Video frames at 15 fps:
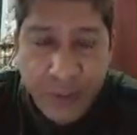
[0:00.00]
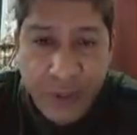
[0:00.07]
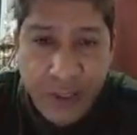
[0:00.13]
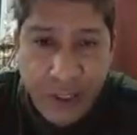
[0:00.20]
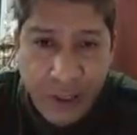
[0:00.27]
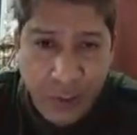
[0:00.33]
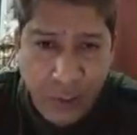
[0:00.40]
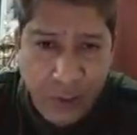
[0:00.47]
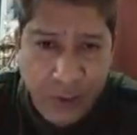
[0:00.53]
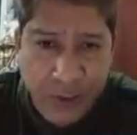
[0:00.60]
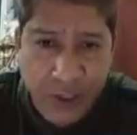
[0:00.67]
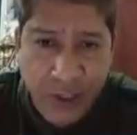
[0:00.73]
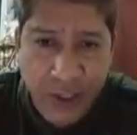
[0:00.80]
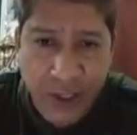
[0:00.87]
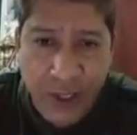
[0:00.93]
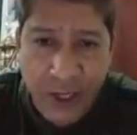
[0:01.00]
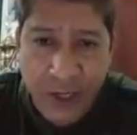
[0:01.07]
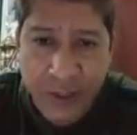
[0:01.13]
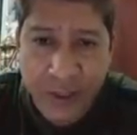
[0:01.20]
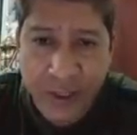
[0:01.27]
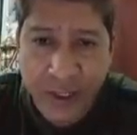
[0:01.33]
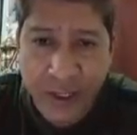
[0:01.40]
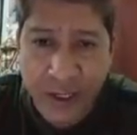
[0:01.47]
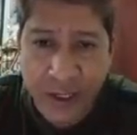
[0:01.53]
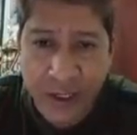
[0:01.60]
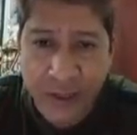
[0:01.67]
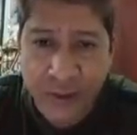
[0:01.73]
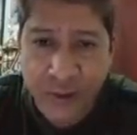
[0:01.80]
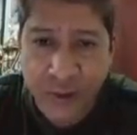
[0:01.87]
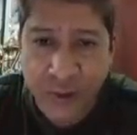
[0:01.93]
Binalik ulit kay R.D.
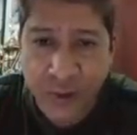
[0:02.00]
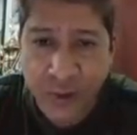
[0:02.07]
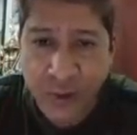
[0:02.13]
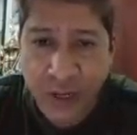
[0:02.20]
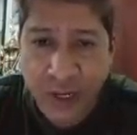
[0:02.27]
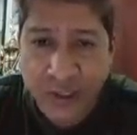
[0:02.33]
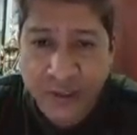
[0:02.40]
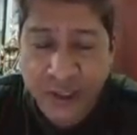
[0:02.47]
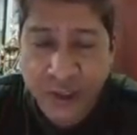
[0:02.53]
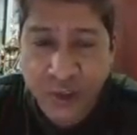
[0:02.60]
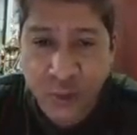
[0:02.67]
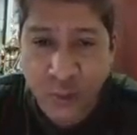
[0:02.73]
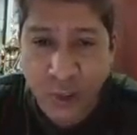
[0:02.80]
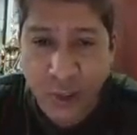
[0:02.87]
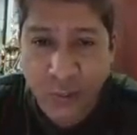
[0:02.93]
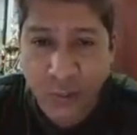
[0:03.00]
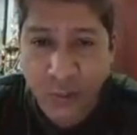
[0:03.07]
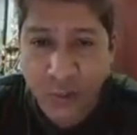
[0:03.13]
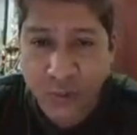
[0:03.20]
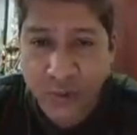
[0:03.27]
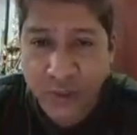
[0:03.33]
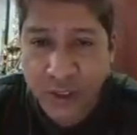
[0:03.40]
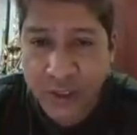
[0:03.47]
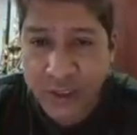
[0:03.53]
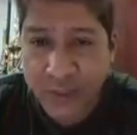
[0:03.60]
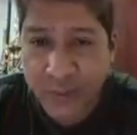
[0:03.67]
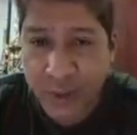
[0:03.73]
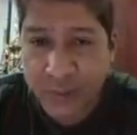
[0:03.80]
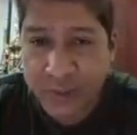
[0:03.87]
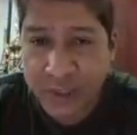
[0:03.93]
Raquel Jr. Lasan sumakay po niya ni
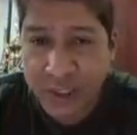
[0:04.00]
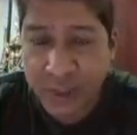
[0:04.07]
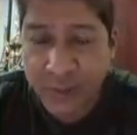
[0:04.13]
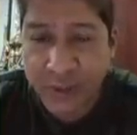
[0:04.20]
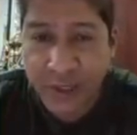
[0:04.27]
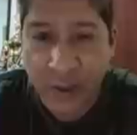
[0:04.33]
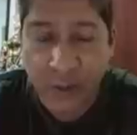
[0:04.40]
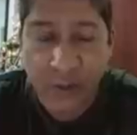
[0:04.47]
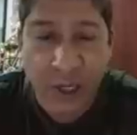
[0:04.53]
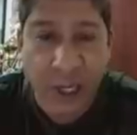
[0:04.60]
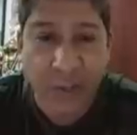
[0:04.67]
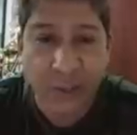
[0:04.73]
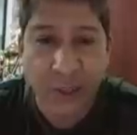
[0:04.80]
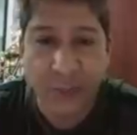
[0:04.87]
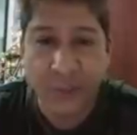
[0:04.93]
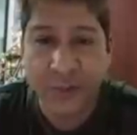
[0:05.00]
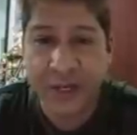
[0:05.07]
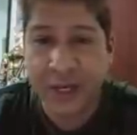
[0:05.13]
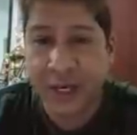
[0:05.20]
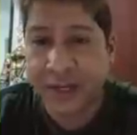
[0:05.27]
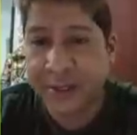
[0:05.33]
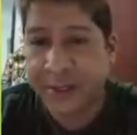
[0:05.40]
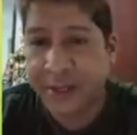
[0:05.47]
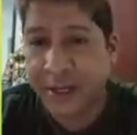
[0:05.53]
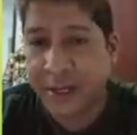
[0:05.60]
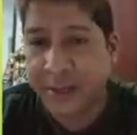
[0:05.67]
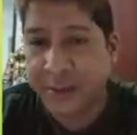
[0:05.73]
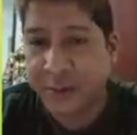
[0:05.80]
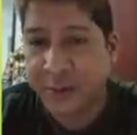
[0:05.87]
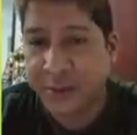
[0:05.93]
Pops Cabaleo. Gamay po ni R.D.
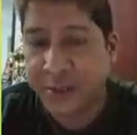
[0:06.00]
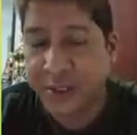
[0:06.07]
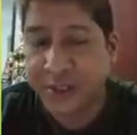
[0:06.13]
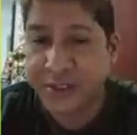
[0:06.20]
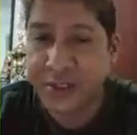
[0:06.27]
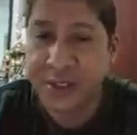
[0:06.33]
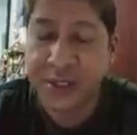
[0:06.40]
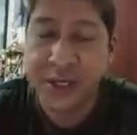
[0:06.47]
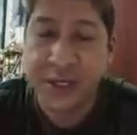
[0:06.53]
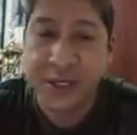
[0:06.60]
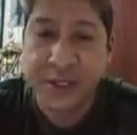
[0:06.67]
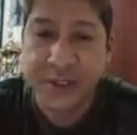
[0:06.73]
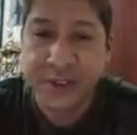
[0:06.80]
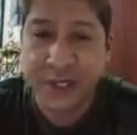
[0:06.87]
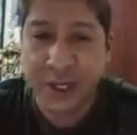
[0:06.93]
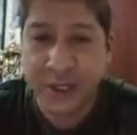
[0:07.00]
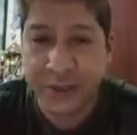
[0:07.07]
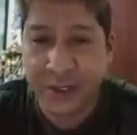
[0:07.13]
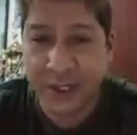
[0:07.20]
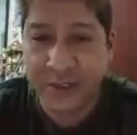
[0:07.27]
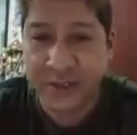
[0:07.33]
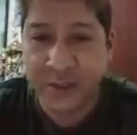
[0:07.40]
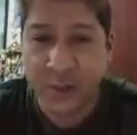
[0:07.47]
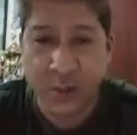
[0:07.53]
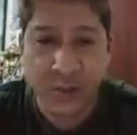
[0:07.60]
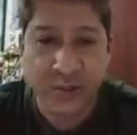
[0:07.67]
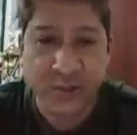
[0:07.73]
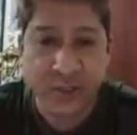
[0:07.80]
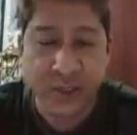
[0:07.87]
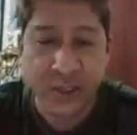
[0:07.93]
Raquel Jr. si Sheltex
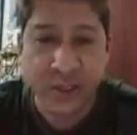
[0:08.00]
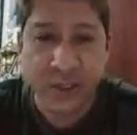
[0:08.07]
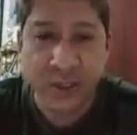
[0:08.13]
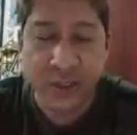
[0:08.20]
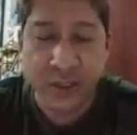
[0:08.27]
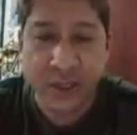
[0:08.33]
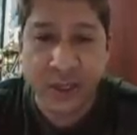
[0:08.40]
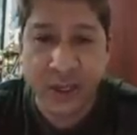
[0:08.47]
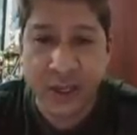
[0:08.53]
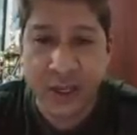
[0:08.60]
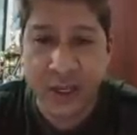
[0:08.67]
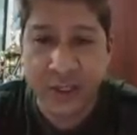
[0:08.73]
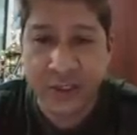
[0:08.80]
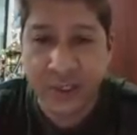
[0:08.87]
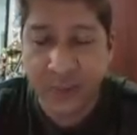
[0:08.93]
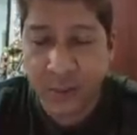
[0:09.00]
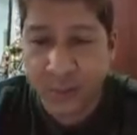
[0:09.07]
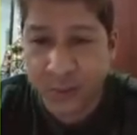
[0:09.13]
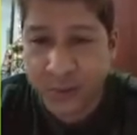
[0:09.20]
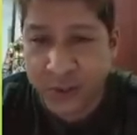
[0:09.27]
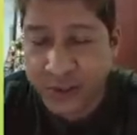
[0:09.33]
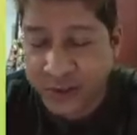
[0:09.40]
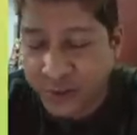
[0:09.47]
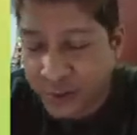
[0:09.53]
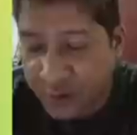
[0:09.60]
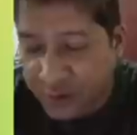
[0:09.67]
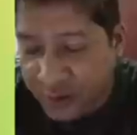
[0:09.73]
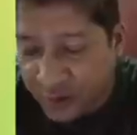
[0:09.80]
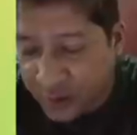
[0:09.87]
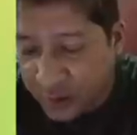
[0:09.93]
Gold. Kaya siya po first
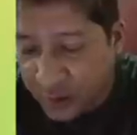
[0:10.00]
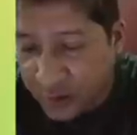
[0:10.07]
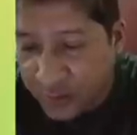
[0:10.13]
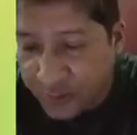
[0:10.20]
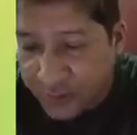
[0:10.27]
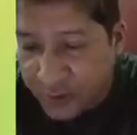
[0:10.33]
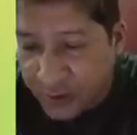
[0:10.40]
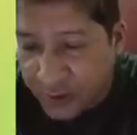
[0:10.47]
choice ko.